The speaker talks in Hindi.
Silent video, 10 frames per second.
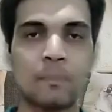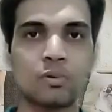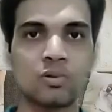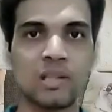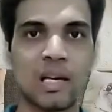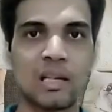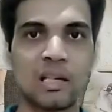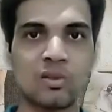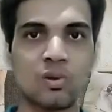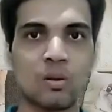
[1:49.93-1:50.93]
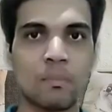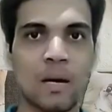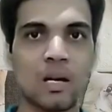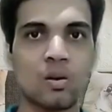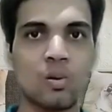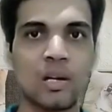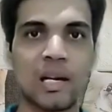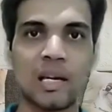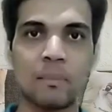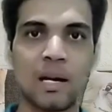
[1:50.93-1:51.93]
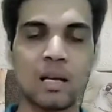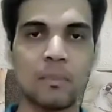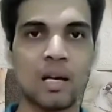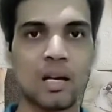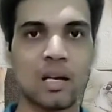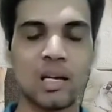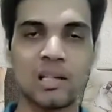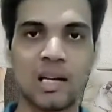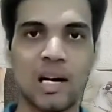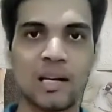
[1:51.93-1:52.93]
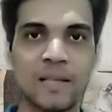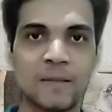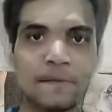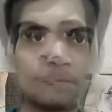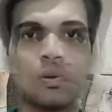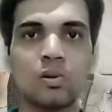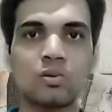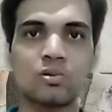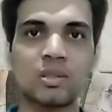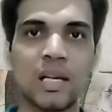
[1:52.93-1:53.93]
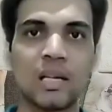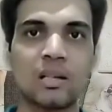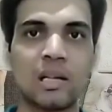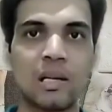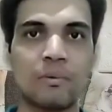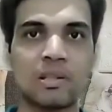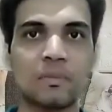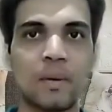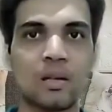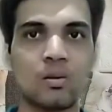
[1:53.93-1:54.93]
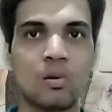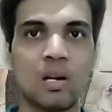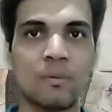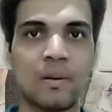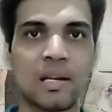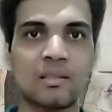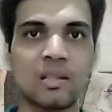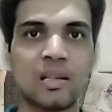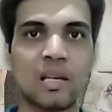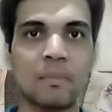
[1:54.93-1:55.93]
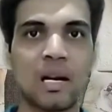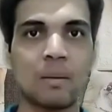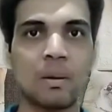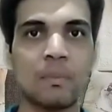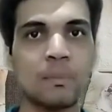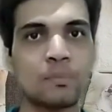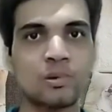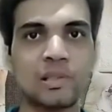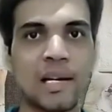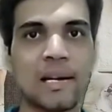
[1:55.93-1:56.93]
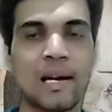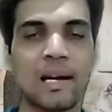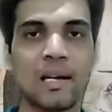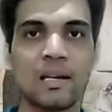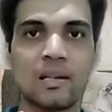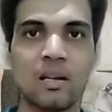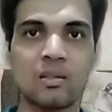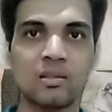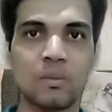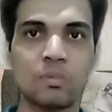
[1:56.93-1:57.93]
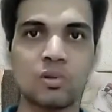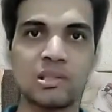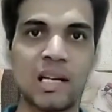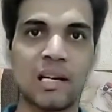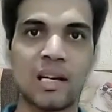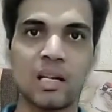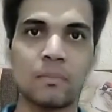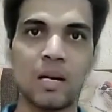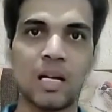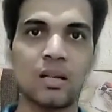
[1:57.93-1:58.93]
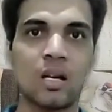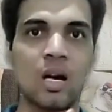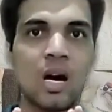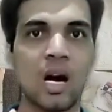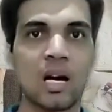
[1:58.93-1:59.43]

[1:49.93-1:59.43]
और आप उसे किसोक बैंक खोलने के बारे में कहना है आपको उससे इन्वेस्टमेंट क्वालिफिकेशन के बारे में भी पूछ लेना है यह सब कुछ जानने के बाद